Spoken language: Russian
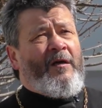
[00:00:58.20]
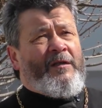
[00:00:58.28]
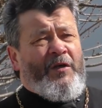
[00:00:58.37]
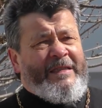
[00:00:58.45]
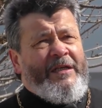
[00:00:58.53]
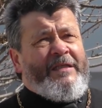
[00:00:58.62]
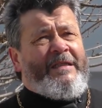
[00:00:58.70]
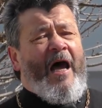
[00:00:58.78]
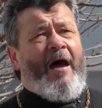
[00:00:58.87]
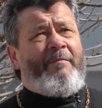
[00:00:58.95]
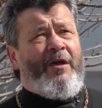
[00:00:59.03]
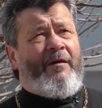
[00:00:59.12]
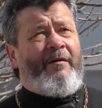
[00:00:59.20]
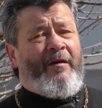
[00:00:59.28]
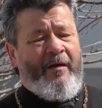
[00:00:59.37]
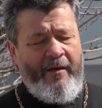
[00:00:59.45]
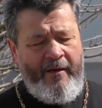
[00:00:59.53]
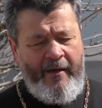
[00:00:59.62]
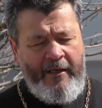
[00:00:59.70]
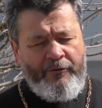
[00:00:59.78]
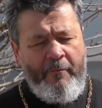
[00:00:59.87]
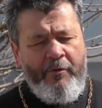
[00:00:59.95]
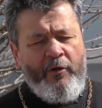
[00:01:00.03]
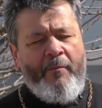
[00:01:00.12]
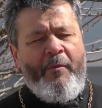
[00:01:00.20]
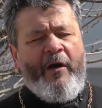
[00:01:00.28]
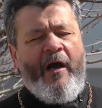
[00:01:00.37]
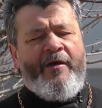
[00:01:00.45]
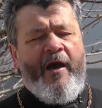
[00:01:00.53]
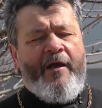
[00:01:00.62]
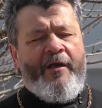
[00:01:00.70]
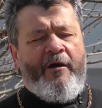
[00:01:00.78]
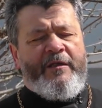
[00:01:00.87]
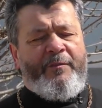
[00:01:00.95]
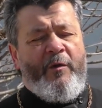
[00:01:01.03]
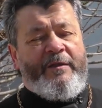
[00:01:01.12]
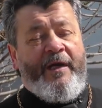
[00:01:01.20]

Со слезами это было покаяние. Господь